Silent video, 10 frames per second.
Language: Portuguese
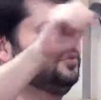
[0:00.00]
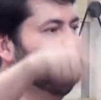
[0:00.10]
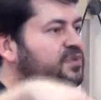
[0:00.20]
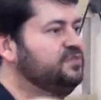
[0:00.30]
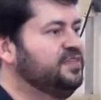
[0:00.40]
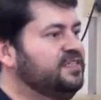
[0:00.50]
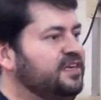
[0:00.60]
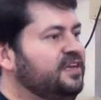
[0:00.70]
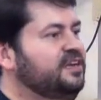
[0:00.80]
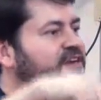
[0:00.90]
duas vezes
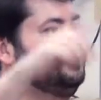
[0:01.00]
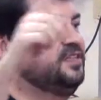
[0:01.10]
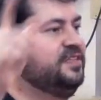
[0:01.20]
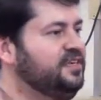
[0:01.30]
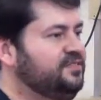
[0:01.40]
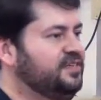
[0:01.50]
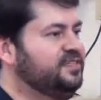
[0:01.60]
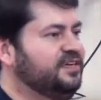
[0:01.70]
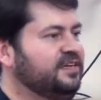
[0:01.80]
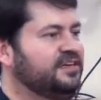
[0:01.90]
aquele lambda, três
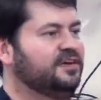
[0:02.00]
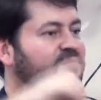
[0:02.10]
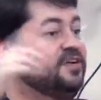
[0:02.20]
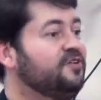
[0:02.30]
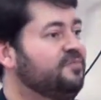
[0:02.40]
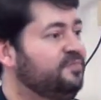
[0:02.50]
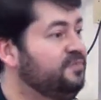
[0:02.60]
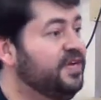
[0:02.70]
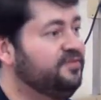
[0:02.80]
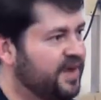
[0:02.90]
vezes aquele lambda
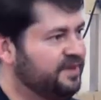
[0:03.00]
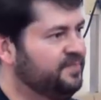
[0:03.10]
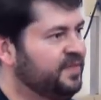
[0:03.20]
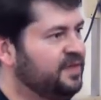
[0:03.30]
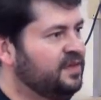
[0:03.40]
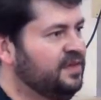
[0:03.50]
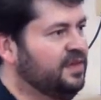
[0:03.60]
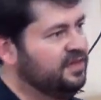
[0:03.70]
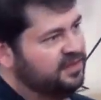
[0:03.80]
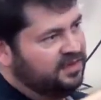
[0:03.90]
e aí vai.
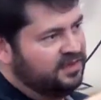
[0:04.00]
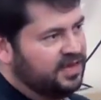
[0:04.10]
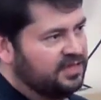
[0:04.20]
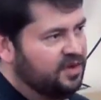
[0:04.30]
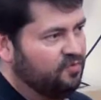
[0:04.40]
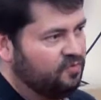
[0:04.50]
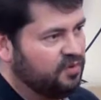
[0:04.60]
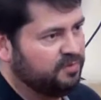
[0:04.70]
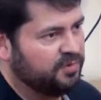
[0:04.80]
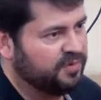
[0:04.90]
Né? Cada um
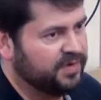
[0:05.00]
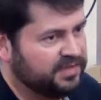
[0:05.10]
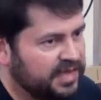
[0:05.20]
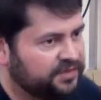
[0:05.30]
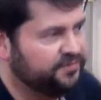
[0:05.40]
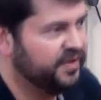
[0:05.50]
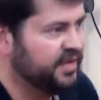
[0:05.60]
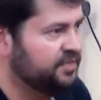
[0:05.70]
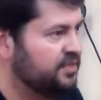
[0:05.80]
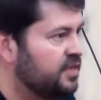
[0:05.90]
com uma probabilidade
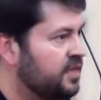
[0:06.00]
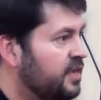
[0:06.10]
diferente.